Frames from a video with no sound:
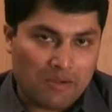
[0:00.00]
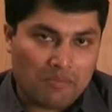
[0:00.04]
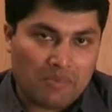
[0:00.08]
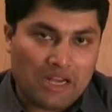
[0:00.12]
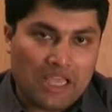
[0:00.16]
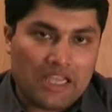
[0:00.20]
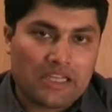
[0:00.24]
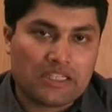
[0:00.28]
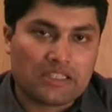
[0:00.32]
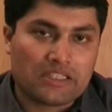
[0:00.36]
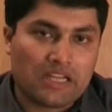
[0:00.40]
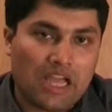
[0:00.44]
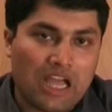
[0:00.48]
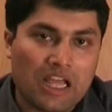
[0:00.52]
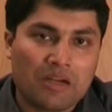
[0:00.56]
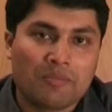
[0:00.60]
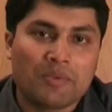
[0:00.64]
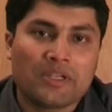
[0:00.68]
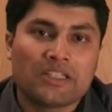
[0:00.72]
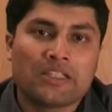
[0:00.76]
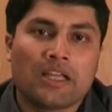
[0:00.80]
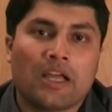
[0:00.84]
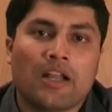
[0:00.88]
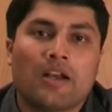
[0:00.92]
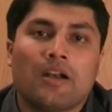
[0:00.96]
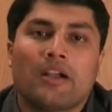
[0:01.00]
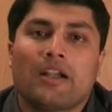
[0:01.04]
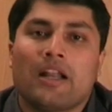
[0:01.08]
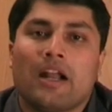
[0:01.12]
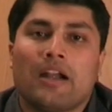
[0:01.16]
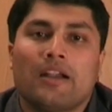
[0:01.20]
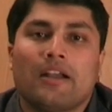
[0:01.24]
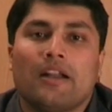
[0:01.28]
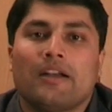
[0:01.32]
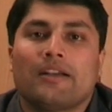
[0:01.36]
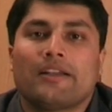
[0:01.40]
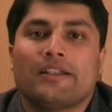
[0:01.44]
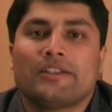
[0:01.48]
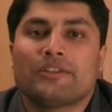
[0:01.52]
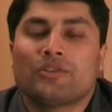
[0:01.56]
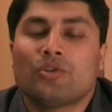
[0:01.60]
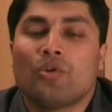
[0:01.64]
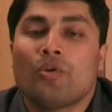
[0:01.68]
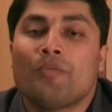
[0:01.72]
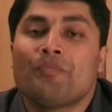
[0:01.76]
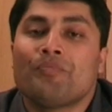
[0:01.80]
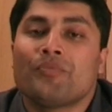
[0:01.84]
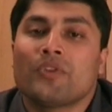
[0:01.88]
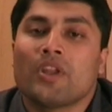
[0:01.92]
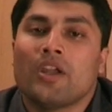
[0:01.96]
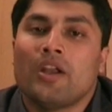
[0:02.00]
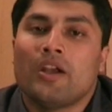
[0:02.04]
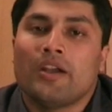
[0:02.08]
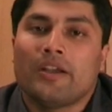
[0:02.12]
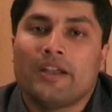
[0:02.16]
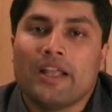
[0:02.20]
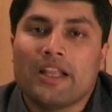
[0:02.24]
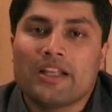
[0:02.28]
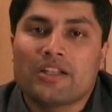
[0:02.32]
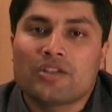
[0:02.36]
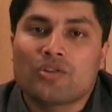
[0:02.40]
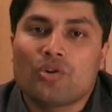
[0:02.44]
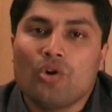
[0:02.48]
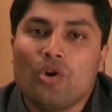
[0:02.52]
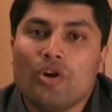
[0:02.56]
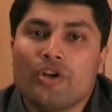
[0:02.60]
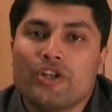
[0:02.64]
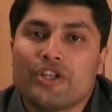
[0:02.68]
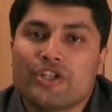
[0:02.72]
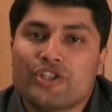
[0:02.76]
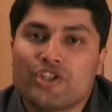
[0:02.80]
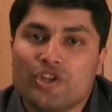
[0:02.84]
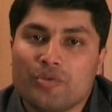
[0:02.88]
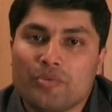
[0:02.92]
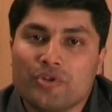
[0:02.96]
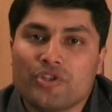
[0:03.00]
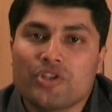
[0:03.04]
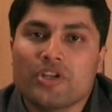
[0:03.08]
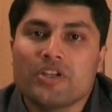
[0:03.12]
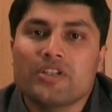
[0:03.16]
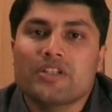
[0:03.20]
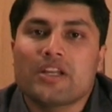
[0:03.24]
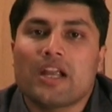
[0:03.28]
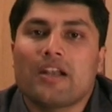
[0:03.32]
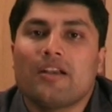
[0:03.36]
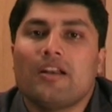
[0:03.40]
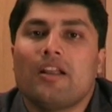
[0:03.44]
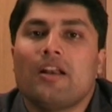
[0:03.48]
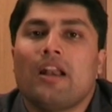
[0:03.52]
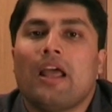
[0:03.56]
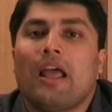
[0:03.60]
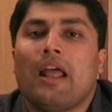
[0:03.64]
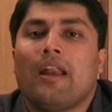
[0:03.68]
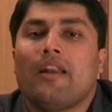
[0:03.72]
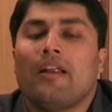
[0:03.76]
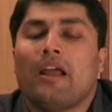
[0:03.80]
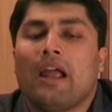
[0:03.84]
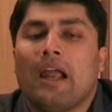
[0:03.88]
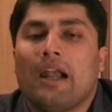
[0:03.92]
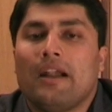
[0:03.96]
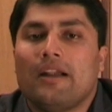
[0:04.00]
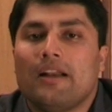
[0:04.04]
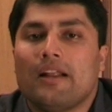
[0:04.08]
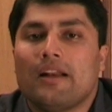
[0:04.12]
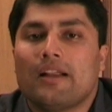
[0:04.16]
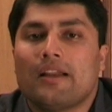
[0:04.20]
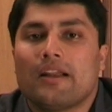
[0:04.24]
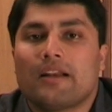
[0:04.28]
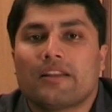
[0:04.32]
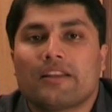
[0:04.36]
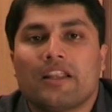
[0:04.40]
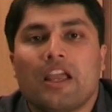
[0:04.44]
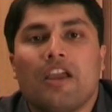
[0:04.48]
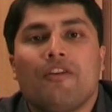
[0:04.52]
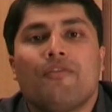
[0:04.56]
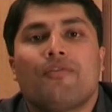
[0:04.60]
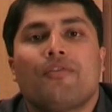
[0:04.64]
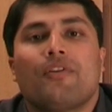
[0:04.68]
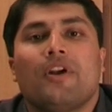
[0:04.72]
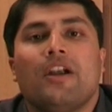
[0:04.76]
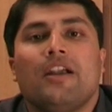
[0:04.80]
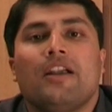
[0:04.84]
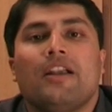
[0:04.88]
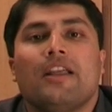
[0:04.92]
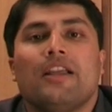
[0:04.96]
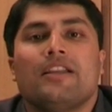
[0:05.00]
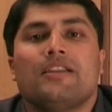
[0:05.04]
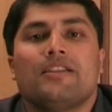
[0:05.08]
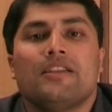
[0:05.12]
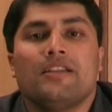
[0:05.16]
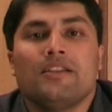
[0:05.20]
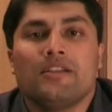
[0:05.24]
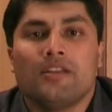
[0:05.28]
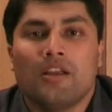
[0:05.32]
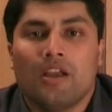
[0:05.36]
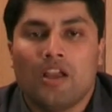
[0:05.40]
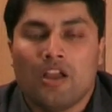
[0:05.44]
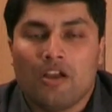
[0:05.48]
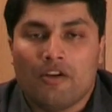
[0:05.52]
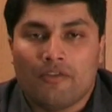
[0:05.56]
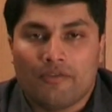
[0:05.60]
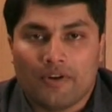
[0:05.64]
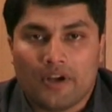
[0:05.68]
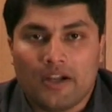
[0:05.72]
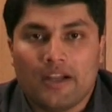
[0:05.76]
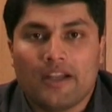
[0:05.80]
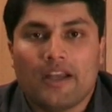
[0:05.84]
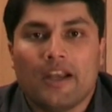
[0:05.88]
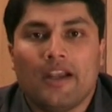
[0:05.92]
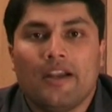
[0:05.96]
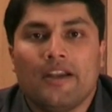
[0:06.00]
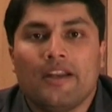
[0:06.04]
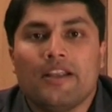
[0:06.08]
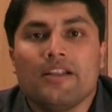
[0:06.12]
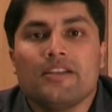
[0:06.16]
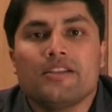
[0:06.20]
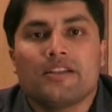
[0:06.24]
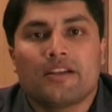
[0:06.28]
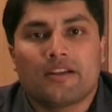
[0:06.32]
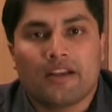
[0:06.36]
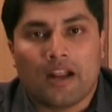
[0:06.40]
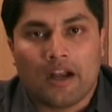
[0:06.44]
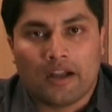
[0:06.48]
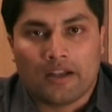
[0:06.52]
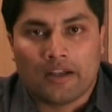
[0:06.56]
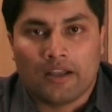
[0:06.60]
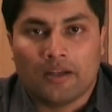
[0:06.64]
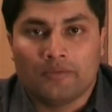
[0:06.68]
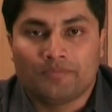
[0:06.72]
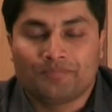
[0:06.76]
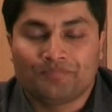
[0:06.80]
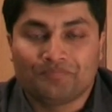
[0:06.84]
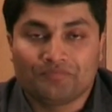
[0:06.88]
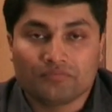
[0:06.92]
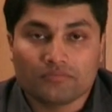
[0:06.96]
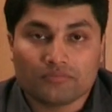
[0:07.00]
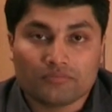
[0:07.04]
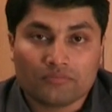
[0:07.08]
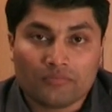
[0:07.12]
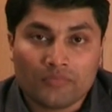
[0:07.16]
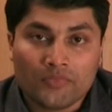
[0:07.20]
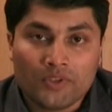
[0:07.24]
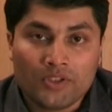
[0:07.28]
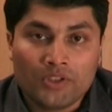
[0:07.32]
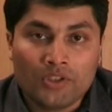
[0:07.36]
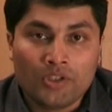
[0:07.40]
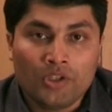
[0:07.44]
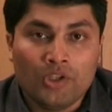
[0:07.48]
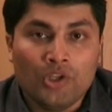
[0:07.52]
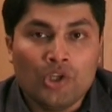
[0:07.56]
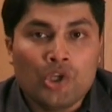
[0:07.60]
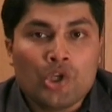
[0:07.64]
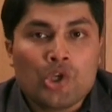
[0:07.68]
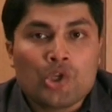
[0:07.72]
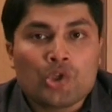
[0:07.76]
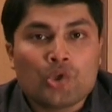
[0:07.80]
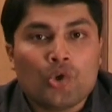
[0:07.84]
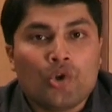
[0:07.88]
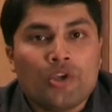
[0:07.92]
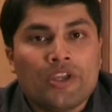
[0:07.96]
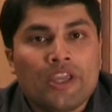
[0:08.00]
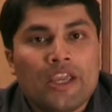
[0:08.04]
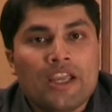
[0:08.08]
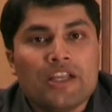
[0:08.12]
लाइक स्टार बाजार टाटा टेस्को टेस्को डिस्ट्रीब्यूशन चैनल हैंडल करता है फ्रंट एज इज फ्रंट एंड इज टाटा सो so, ये